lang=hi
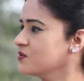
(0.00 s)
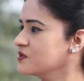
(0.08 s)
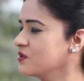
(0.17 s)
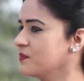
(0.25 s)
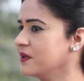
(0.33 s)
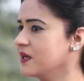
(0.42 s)

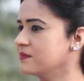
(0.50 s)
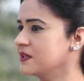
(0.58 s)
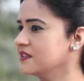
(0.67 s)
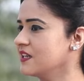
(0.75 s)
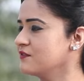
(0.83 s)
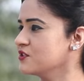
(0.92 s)
नुस्खों पर अब
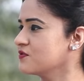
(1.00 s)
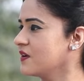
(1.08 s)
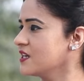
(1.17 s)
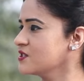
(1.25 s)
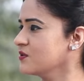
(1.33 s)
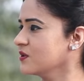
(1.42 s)
कितना
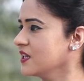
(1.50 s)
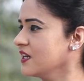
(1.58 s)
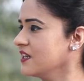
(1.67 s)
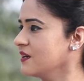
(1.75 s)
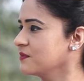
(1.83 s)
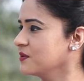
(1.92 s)
विश्वास हो गया
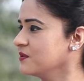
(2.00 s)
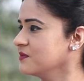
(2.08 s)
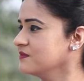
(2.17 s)
है आपको